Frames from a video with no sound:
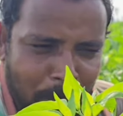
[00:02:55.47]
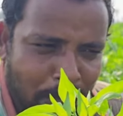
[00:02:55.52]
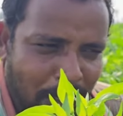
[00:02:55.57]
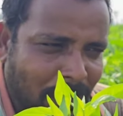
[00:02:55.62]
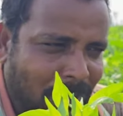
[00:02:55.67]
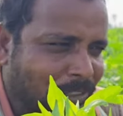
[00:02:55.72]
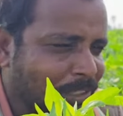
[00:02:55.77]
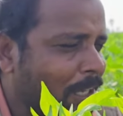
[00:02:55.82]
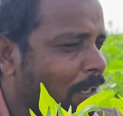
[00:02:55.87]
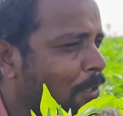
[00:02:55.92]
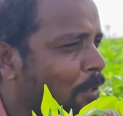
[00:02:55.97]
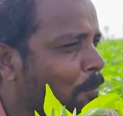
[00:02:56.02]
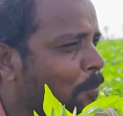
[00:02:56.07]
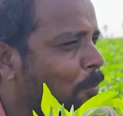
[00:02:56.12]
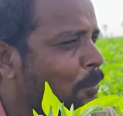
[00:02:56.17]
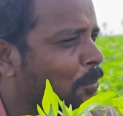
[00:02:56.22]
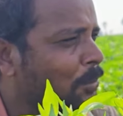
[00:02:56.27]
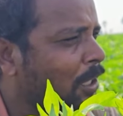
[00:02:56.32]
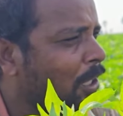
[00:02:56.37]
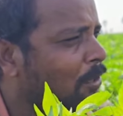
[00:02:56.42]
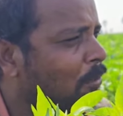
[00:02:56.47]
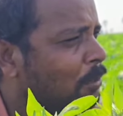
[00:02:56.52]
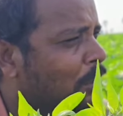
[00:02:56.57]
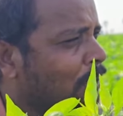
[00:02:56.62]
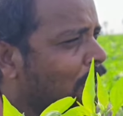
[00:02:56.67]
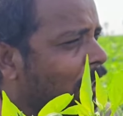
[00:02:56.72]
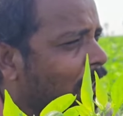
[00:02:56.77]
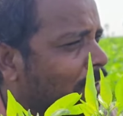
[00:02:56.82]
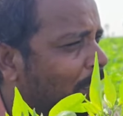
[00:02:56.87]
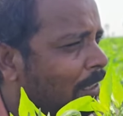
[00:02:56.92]
మా చేలలో ఎప్పుడు తాలు
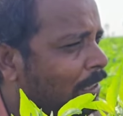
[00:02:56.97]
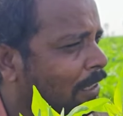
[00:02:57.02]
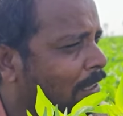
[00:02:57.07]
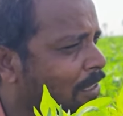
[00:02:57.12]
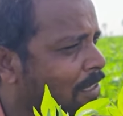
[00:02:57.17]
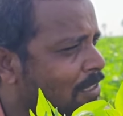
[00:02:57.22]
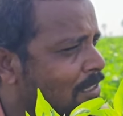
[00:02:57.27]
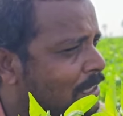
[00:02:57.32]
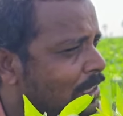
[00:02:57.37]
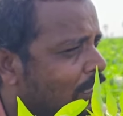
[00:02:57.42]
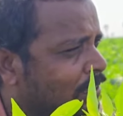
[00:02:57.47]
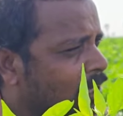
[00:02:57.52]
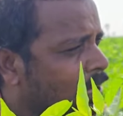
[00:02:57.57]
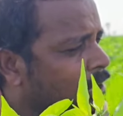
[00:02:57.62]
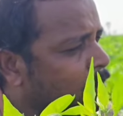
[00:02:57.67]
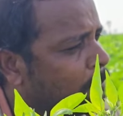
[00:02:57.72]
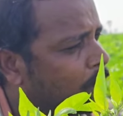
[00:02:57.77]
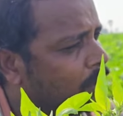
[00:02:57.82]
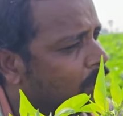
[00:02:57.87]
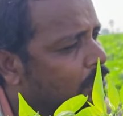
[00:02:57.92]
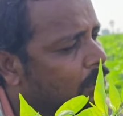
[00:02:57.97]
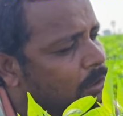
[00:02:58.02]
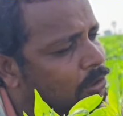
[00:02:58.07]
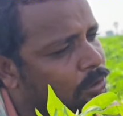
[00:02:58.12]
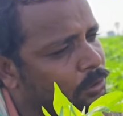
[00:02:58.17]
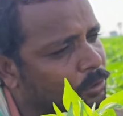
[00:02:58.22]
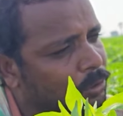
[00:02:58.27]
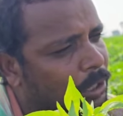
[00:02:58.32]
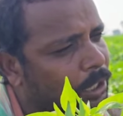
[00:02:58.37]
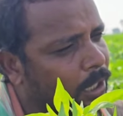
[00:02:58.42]
కూడా కాలేదు ఎక్కడైనా సరే తాలు
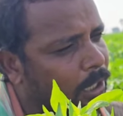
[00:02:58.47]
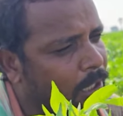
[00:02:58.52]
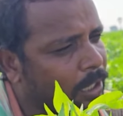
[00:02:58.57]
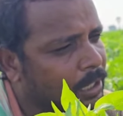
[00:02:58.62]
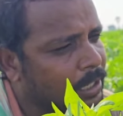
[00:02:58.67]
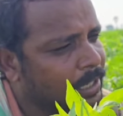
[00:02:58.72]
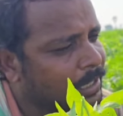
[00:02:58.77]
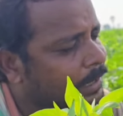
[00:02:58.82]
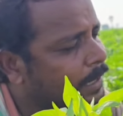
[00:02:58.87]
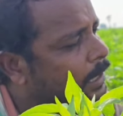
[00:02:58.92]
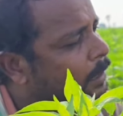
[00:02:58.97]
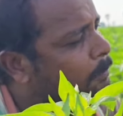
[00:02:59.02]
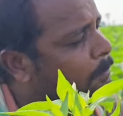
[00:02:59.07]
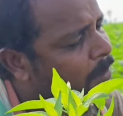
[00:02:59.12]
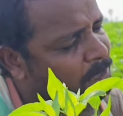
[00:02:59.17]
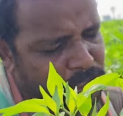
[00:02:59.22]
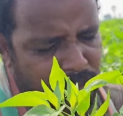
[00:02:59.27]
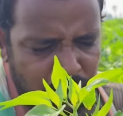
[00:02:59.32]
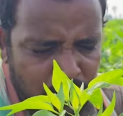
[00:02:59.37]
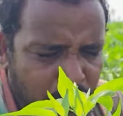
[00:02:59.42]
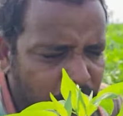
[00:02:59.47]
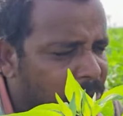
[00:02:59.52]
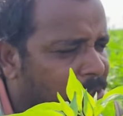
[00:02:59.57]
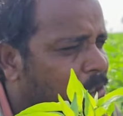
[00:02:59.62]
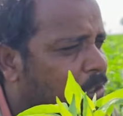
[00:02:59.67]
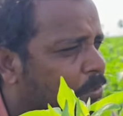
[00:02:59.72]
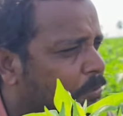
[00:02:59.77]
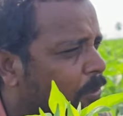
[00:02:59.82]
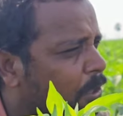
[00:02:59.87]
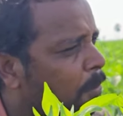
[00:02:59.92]
పర్సంటేజ్ కూడా టెన్ పర్సెంట్ కూడా లేదు